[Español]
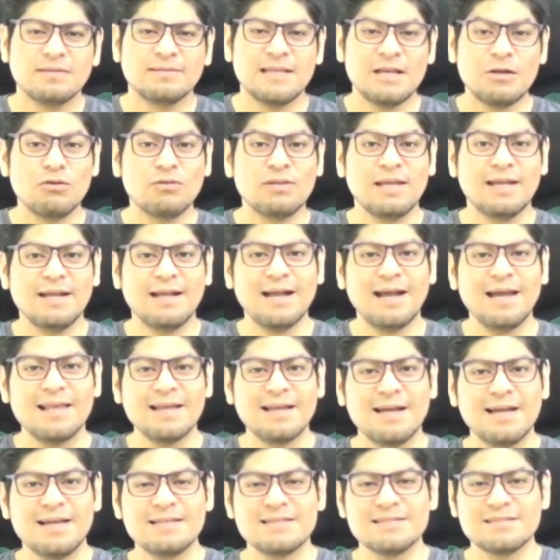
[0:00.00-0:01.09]
Te lo
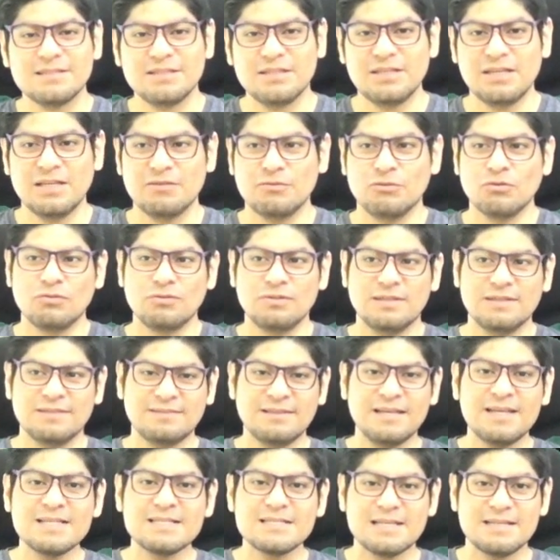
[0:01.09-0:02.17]
descargas y eh, donde
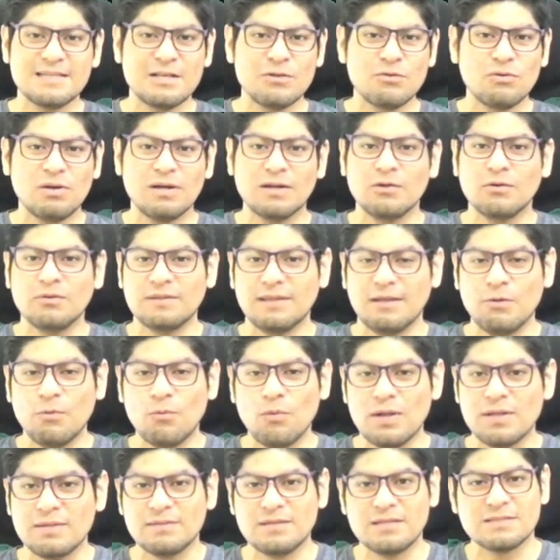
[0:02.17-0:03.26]
estés, en el lugar que te
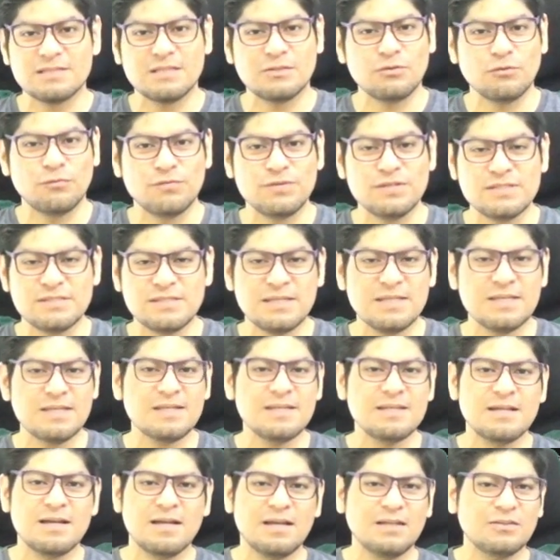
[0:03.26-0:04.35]
encuentres, en tu
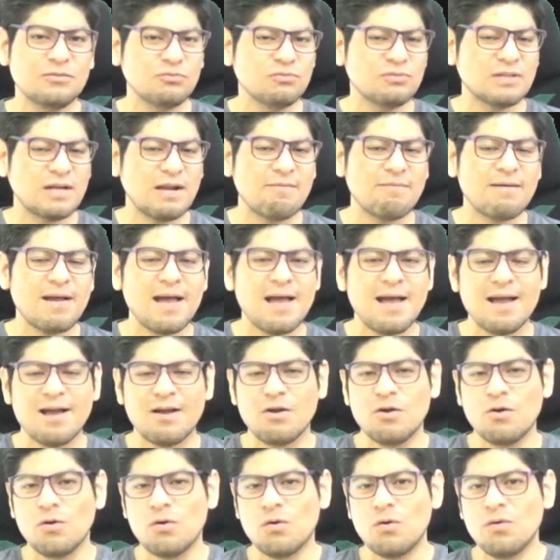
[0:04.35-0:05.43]
oficina, en tu
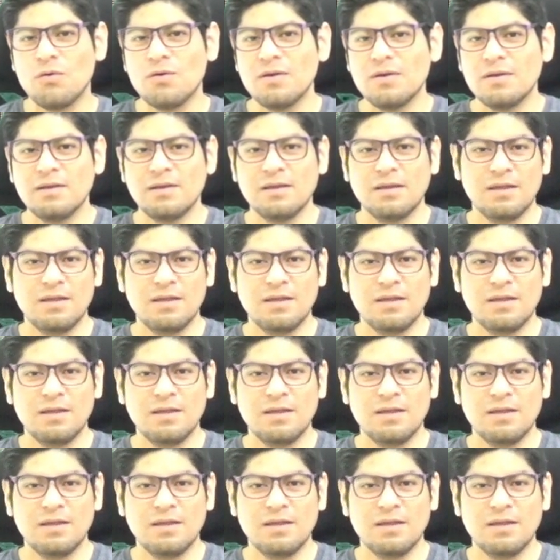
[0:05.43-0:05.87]
trabajo,